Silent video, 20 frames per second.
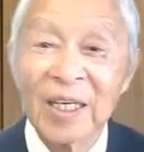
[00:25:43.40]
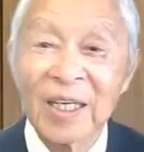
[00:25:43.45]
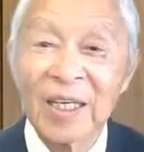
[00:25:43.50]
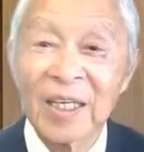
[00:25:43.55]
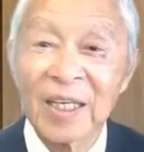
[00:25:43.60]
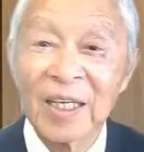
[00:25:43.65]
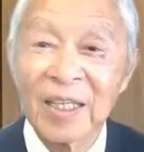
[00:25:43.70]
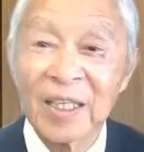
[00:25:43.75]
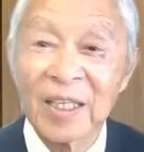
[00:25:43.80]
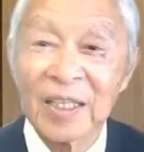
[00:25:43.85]

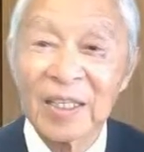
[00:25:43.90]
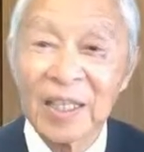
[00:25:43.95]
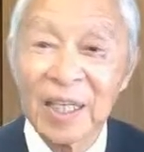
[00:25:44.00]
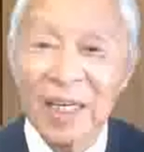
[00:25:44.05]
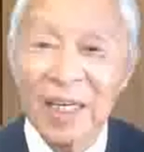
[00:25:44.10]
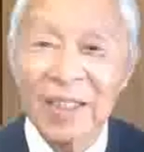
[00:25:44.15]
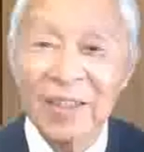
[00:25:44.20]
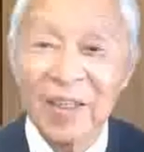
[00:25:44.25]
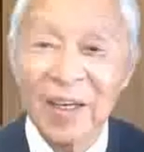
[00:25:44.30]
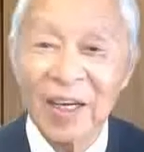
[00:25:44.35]
えー、
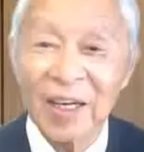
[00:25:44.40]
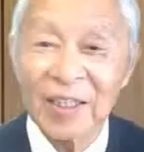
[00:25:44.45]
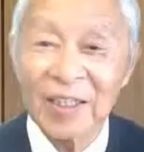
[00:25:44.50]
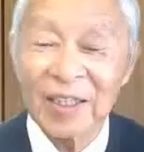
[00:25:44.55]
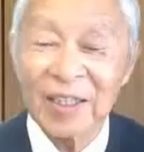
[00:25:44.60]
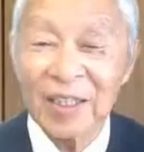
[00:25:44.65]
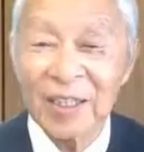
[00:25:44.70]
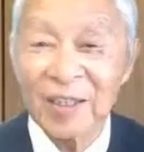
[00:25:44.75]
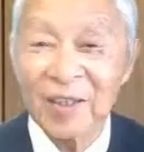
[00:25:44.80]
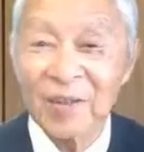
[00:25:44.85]
慣れぬ
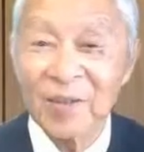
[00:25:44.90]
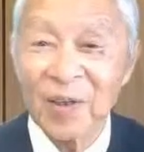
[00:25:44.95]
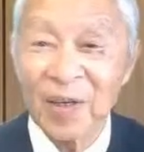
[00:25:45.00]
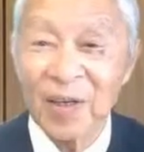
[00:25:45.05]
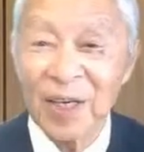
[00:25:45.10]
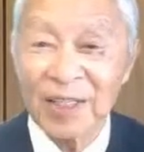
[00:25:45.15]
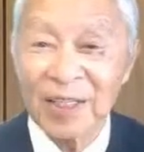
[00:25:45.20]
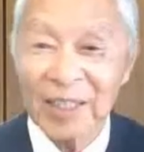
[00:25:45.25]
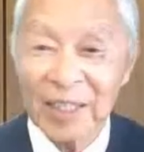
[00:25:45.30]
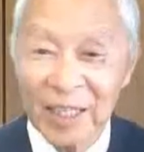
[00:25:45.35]
ハイヒール
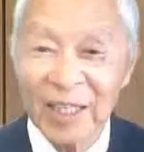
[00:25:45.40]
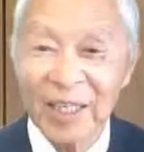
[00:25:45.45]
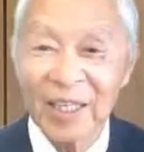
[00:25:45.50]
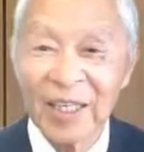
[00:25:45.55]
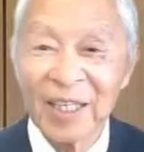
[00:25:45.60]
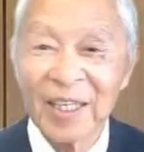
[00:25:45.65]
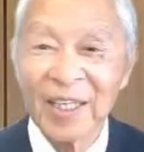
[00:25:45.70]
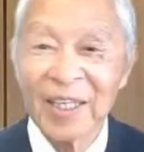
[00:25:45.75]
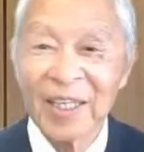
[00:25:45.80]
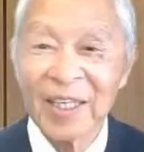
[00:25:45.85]
を履いて、
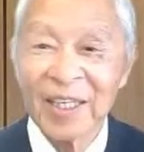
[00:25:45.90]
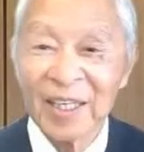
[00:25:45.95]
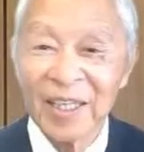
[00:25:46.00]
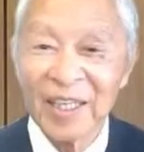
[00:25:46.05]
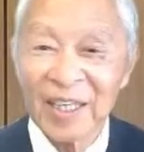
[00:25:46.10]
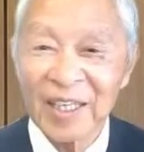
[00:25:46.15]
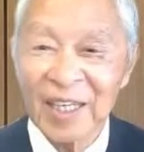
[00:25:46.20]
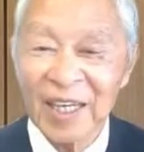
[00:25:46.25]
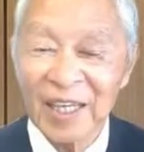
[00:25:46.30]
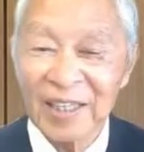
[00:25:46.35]

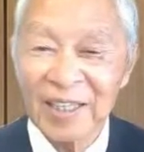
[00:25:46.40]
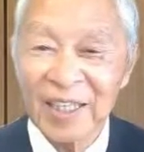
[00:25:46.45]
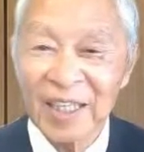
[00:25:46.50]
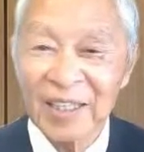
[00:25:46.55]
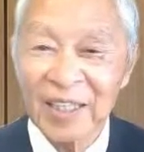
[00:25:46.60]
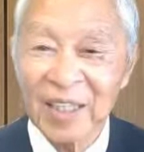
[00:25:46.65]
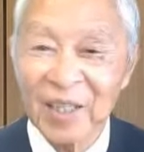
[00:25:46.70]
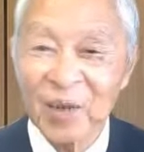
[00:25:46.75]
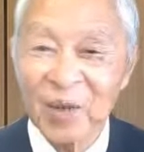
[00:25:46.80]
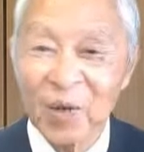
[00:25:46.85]
えー、階
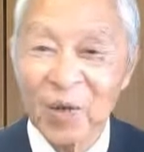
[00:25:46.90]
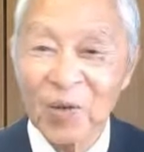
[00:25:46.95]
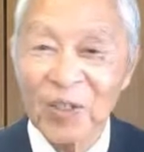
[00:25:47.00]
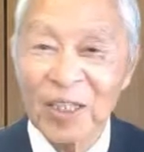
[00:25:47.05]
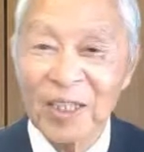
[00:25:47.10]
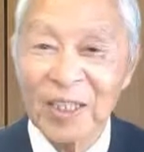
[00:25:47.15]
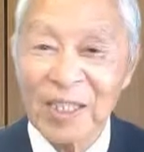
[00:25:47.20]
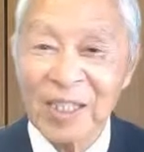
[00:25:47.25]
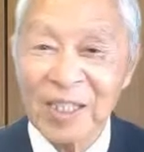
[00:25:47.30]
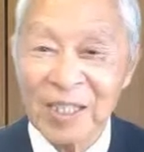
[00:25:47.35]
段で転
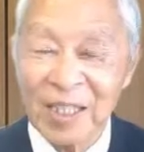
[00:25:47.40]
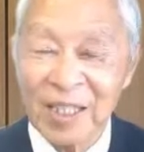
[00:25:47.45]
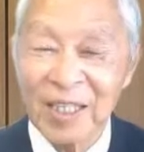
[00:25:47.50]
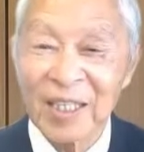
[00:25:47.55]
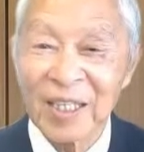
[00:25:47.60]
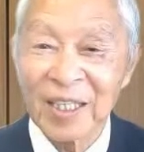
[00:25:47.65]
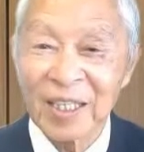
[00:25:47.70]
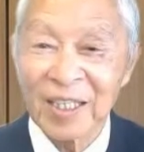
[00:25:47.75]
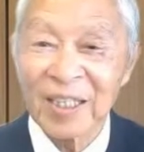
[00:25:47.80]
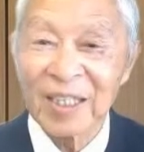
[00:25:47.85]
んでです
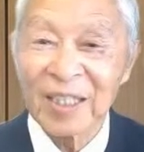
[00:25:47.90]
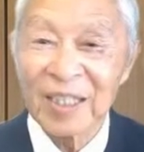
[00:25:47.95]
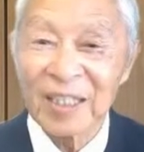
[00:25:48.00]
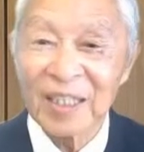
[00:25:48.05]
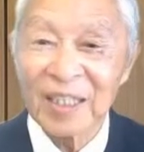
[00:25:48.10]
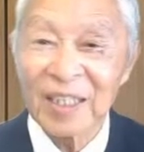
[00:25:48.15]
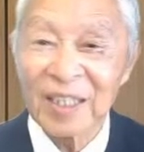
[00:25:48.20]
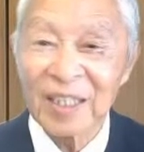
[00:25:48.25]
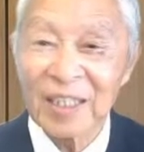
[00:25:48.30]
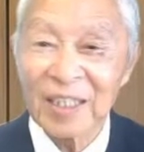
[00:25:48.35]
ね、
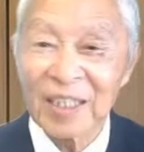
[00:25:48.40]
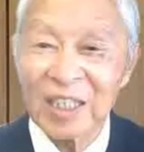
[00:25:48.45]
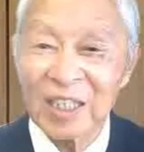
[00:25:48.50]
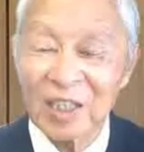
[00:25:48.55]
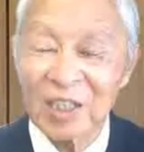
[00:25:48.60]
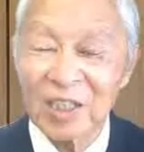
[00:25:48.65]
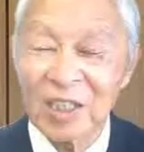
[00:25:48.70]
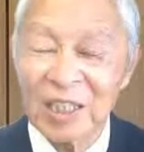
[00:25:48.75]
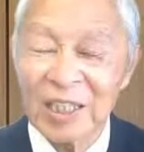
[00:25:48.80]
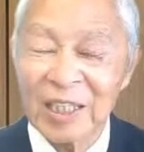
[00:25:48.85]

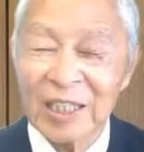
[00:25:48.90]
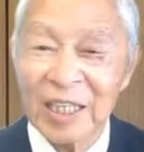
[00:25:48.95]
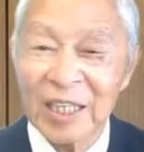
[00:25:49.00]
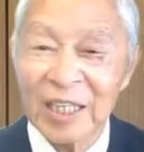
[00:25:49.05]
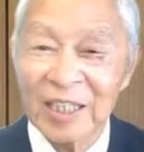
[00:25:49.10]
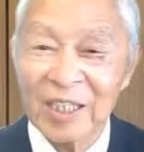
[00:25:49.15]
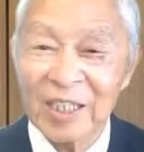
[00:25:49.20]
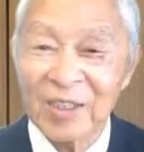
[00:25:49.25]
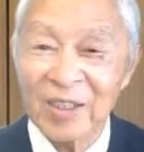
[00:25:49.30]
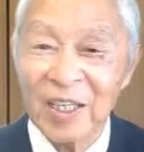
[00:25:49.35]
えー、1ヶ
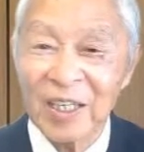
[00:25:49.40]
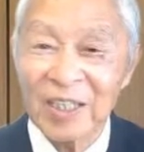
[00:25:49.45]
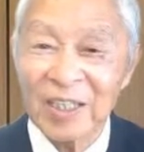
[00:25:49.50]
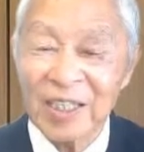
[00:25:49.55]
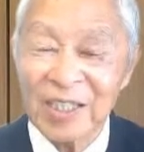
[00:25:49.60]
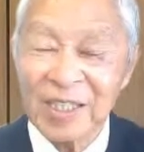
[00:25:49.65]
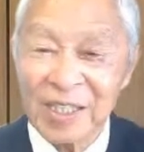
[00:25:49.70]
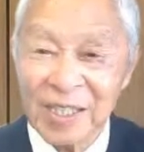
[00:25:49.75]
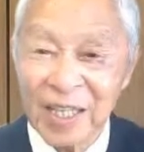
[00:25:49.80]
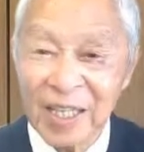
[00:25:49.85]
月ぐら
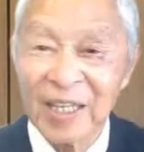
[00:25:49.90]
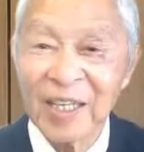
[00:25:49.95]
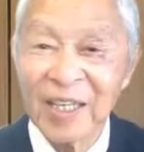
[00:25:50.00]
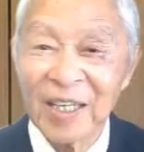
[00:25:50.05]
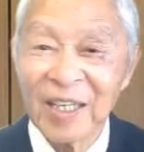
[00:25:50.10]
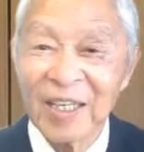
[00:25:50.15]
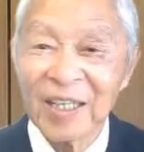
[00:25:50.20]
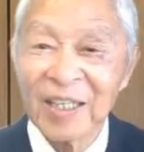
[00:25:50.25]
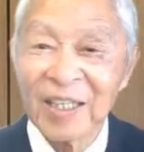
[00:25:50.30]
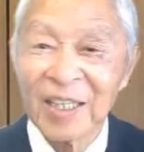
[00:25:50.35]
いですね、
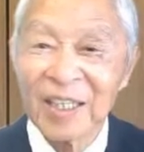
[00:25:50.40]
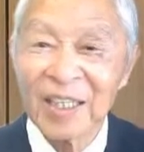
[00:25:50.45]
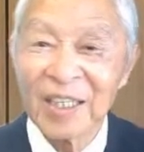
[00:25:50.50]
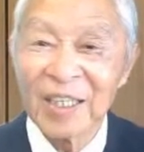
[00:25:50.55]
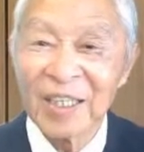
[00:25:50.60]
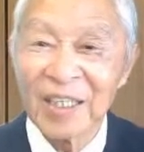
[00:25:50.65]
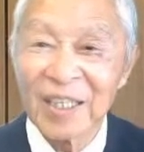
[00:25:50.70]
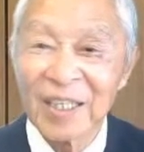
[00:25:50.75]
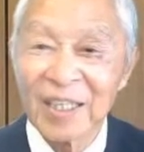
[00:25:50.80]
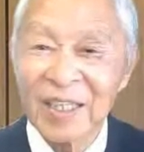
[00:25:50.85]

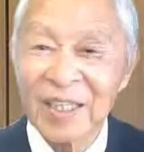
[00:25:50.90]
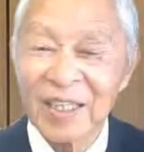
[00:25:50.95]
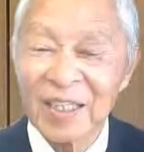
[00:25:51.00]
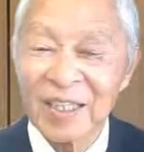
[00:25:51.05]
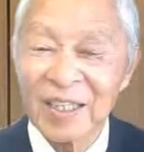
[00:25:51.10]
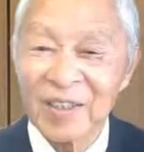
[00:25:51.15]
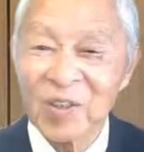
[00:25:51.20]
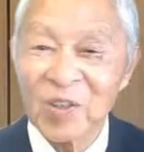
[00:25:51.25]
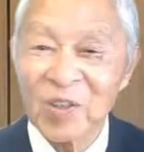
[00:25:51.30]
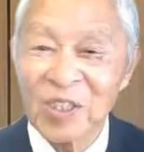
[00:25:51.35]

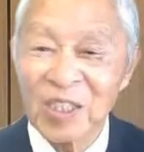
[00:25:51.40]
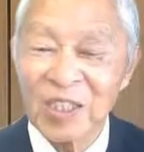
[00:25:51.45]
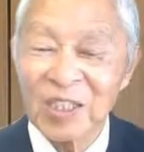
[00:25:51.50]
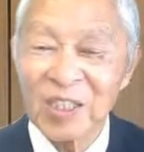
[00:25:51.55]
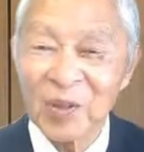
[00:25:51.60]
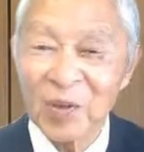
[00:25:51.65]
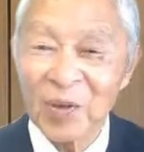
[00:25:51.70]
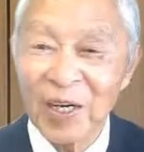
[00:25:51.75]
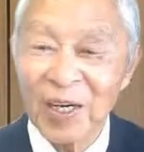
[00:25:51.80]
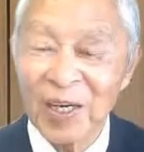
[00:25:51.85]
えー、苦し
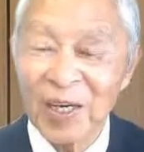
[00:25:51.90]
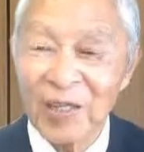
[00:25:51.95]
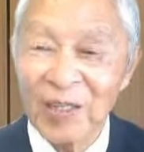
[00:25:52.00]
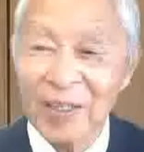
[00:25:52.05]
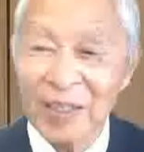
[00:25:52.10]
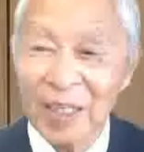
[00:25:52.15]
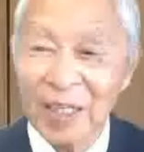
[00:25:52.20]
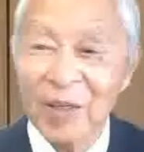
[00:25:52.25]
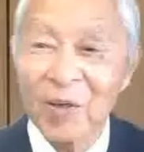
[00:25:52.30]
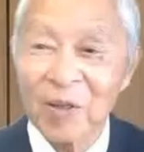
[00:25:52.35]
んでおられる
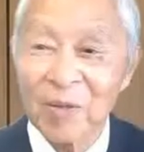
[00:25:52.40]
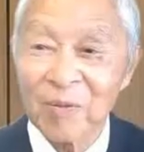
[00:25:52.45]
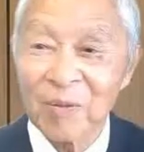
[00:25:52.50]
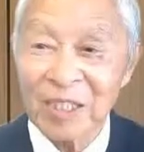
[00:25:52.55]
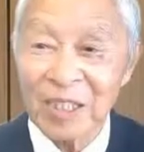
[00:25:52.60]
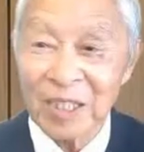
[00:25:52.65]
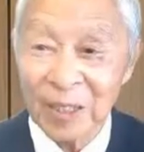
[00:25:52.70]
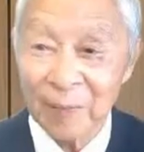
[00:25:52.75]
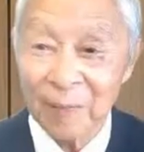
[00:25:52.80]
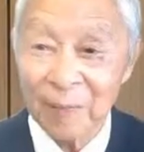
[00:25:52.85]
方がおり
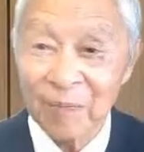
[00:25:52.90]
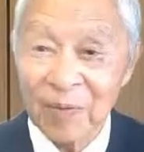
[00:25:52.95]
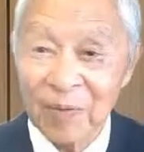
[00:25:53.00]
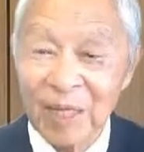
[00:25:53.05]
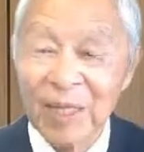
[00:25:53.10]
ました。